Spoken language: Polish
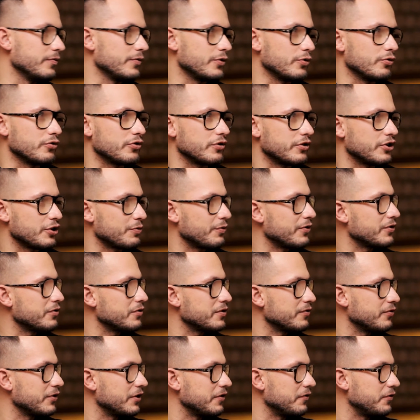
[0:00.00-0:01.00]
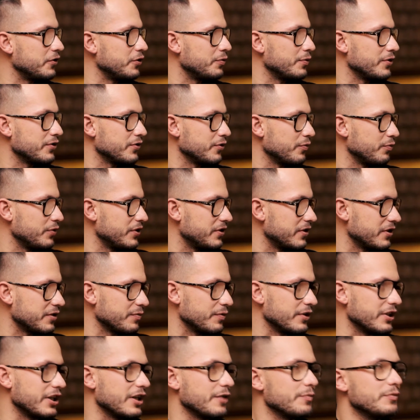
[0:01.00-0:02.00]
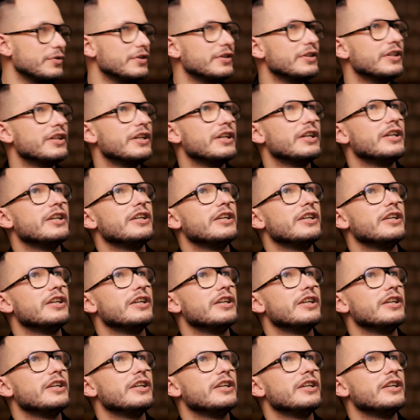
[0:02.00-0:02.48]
którzy też prowadzą swoje firmy, są biznesmenami